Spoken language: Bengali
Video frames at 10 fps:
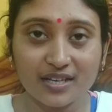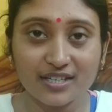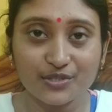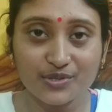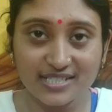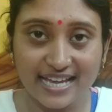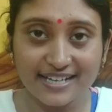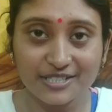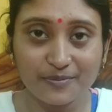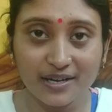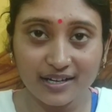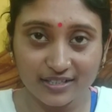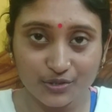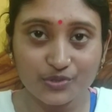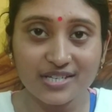কিছু স্ন্যাক্স বা
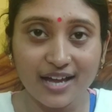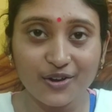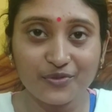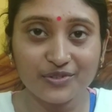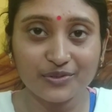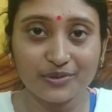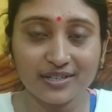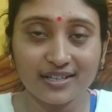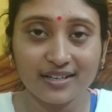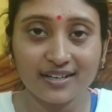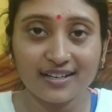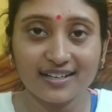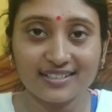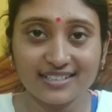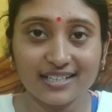একটু চা কফি করে
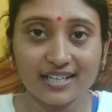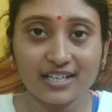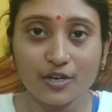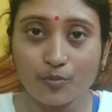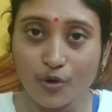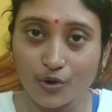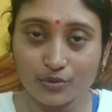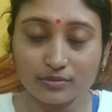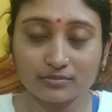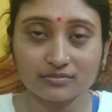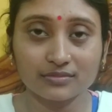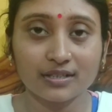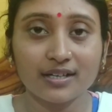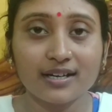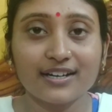দিতে গেলে না বড়
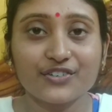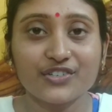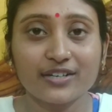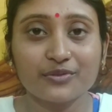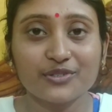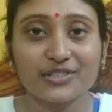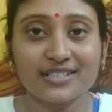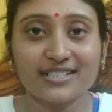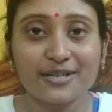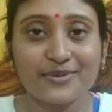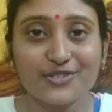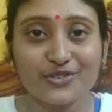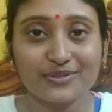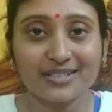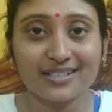ট্রেগুলোতে দিলে
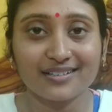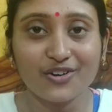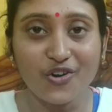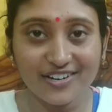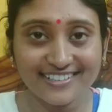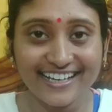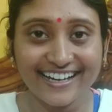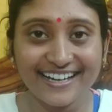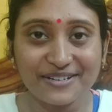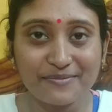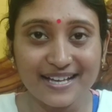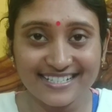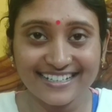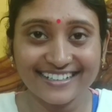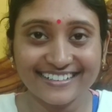ভীষণ অড দেখায়
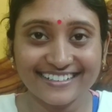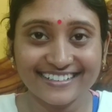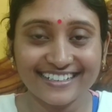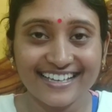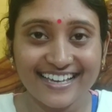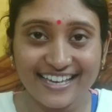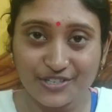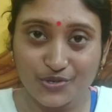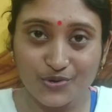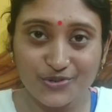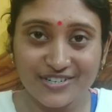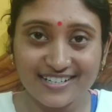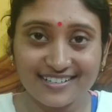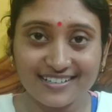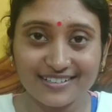বাজে লাগে দেখতে এই ছোট
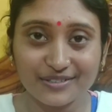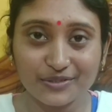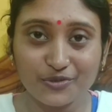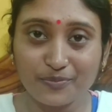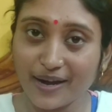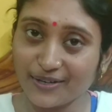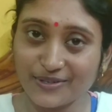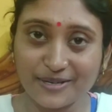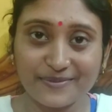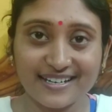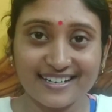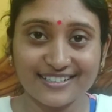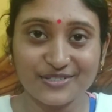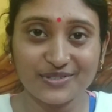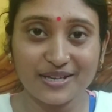ট্রেটা খুব ভালো লাগবে
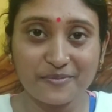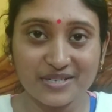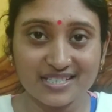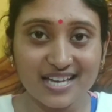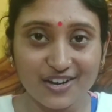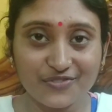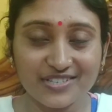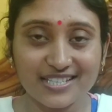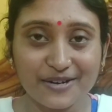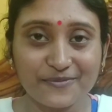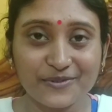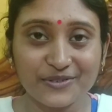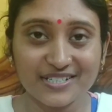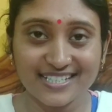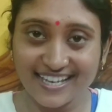এটাতে যদি আমি চা কফি সার্ভ
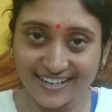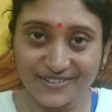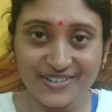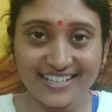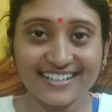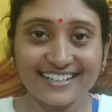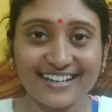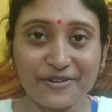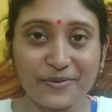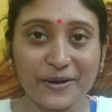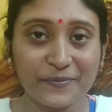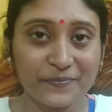করি সেই কারণে কারণেই এটা নেওয়া